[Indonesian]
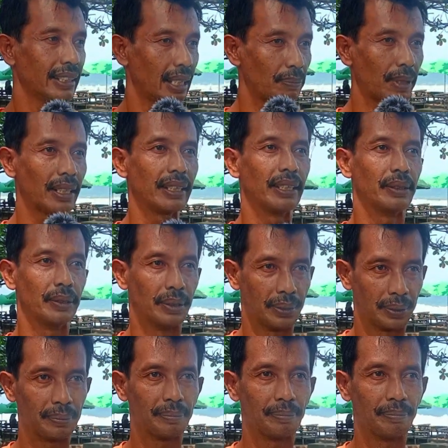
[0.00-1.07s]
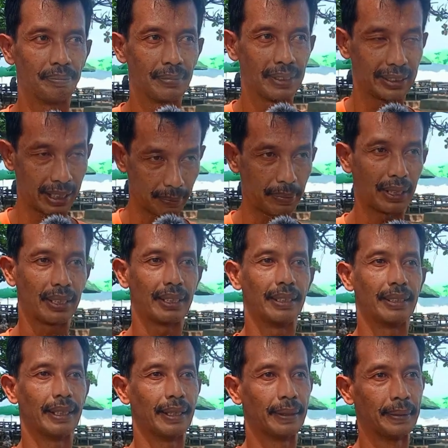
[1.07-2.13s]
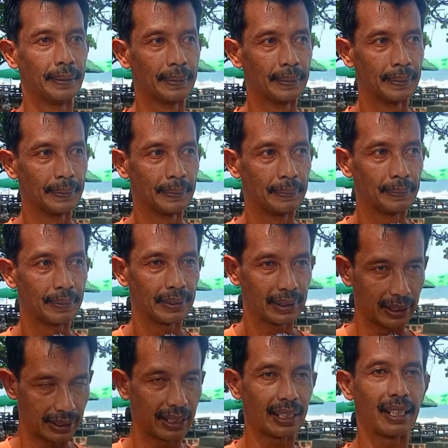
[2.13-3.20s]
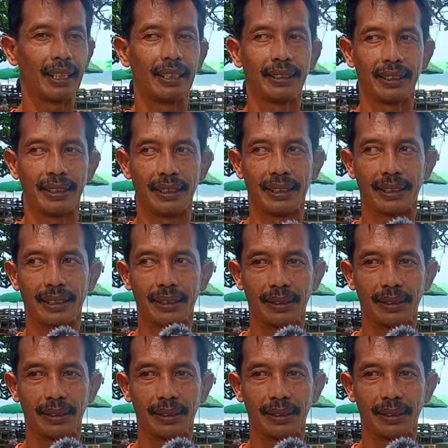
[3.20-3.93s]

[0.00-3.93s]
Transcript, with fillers: Tiap hari itu. Setiap hari Pak ya. Tiap hari. memang kebersihan selalu terjaga, terjaga di ya. sini. Ya.